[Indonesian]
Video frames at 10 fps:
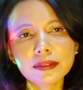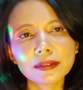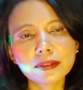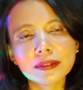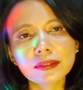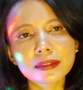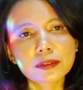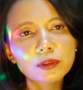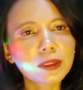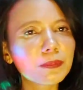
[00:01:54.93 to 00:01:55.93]
uh,
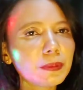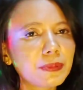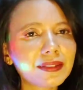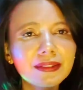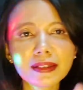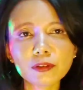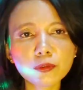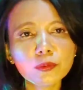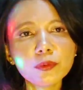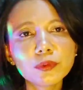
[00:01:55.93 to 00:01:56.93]
terutama misalnya
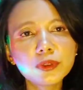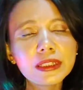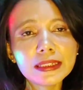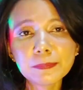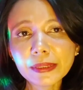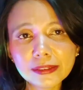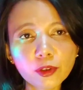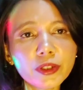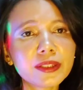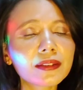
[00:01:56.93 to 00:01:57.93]
aku di
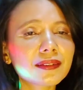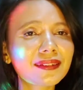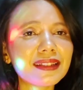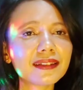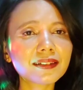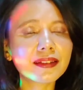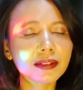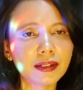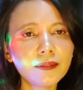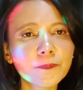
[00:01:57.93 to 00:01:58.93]
Bigo ini
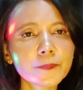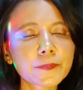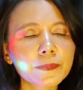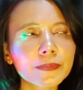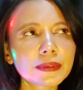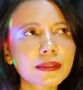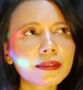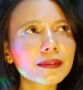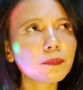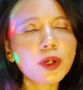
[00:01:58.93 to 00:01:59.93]
sendiri ya
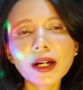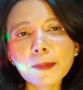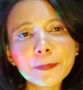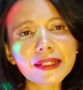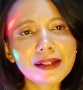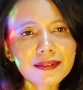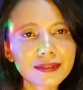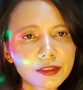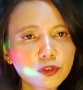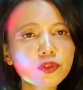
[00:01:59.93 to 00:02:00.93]
semua
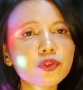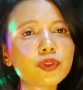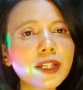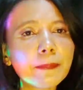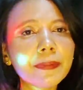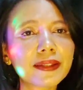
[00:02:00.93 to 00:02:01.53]
aplikasi itu sudah